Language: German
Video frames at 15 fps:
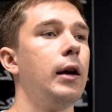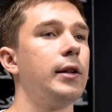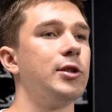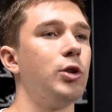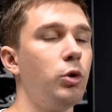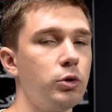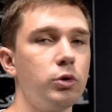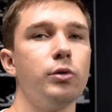
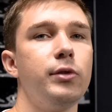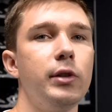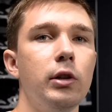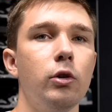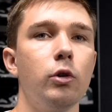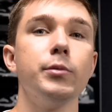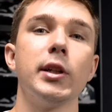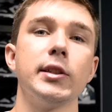so und so viel
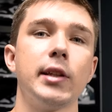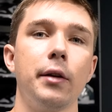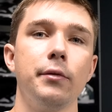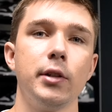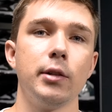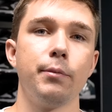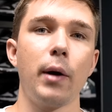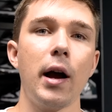Umsatz haben
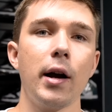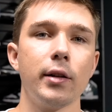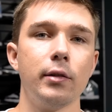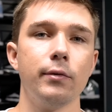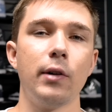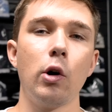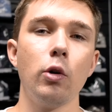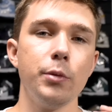wir gebracht.
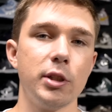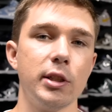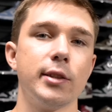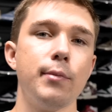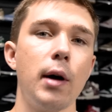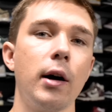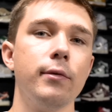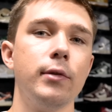Warum ich
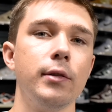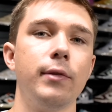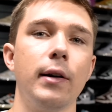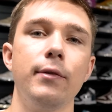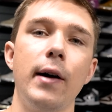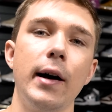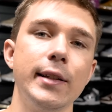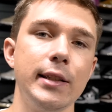das machen will,
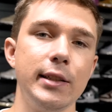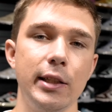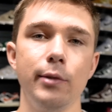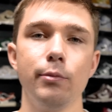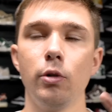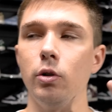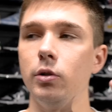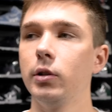weil war die
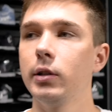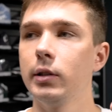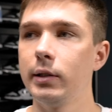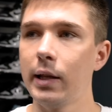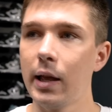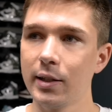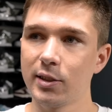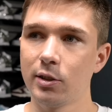Team und
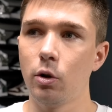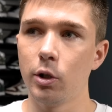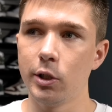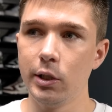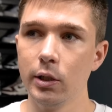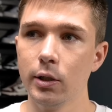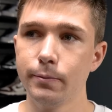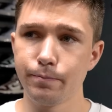der Store
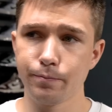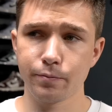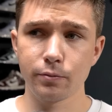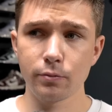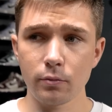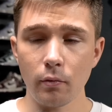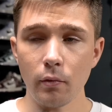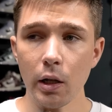hier
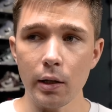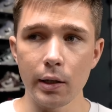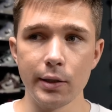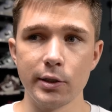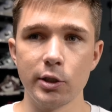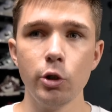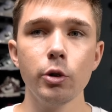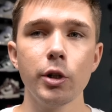
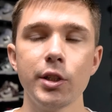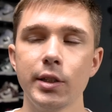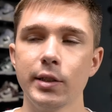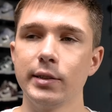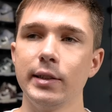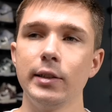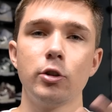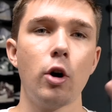in Zürich
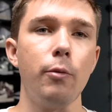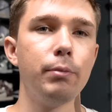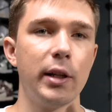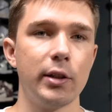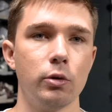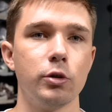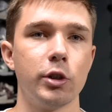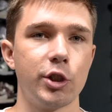sind
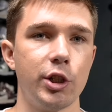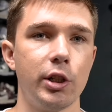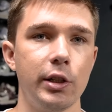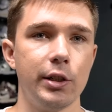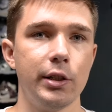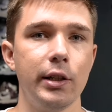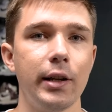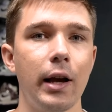komplett
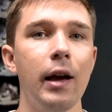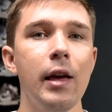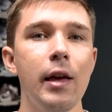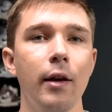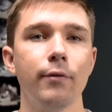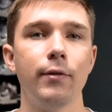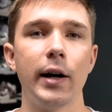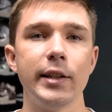unterschiedliche Dinge.
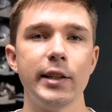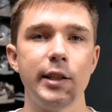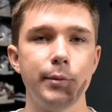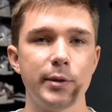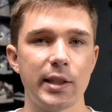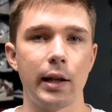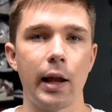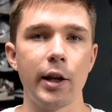
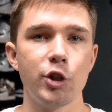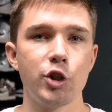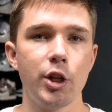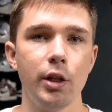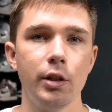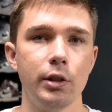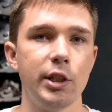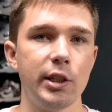Body-Team ist
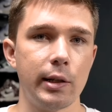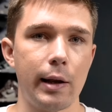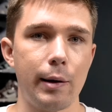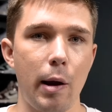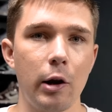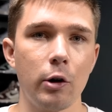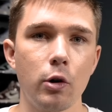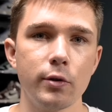alleinstehend, nicht in
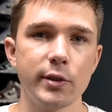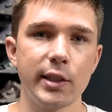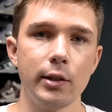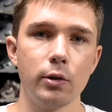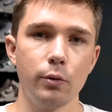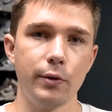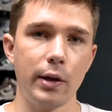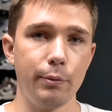einem
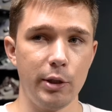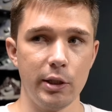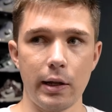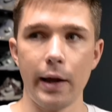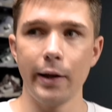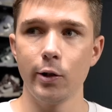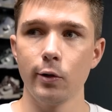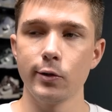Einkaufszentrum. Wir haben hier ein
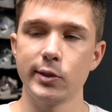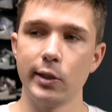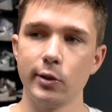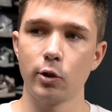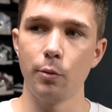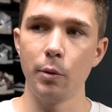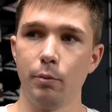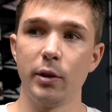
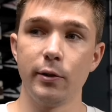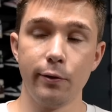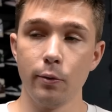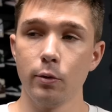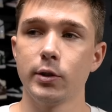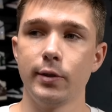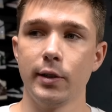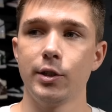Einkaufszentrum mit
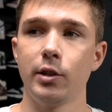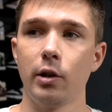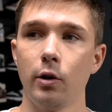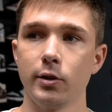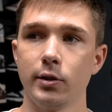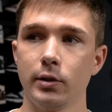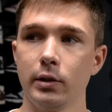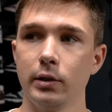
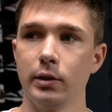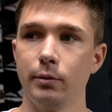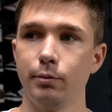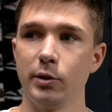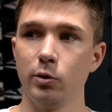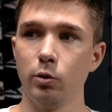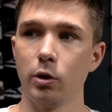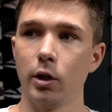25.000 äh,
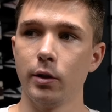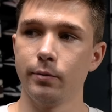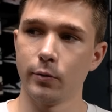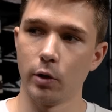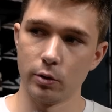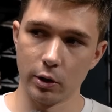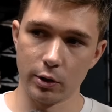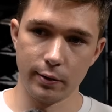Besuchern
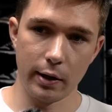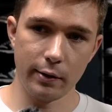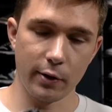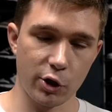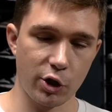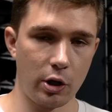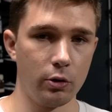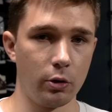und ich will
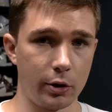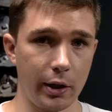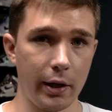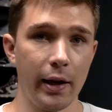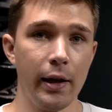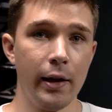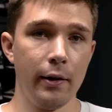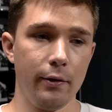einfach schauen,
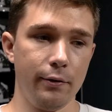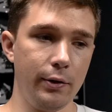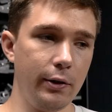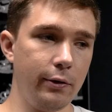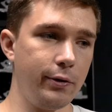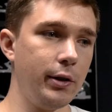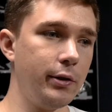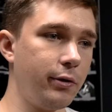okay,
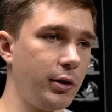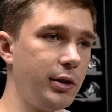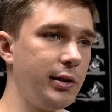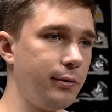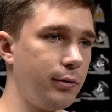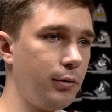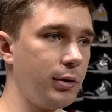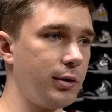wie viel von
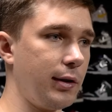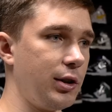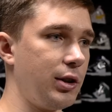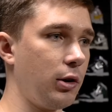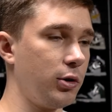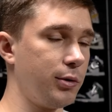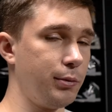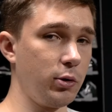diesen
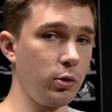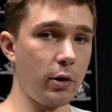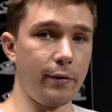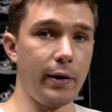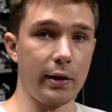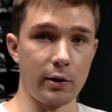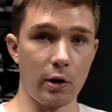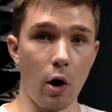25.000 Besucher
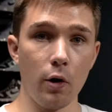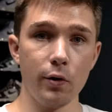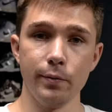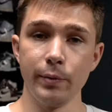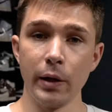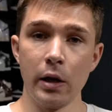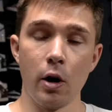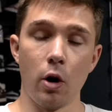werden
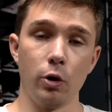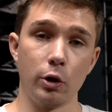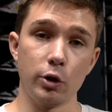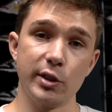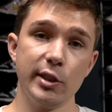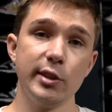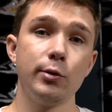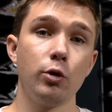kaufen. Und
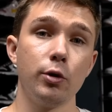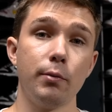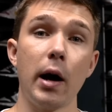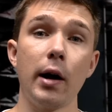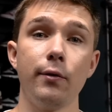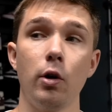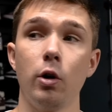aus diesem Grund machen